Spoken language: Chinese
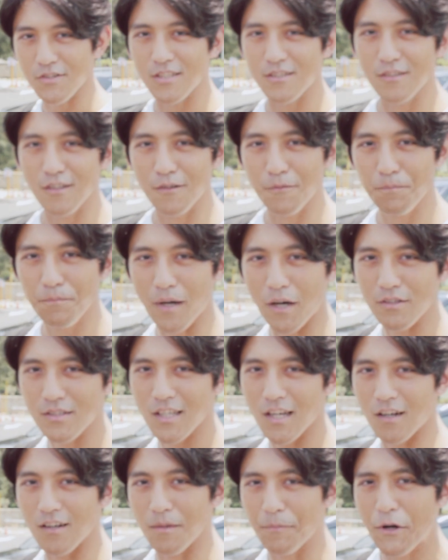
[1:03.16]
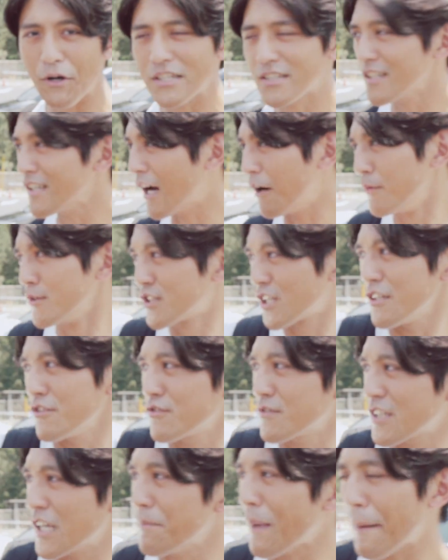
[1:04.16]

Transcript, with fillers: 性都跑掉了。没关系，好，我们先先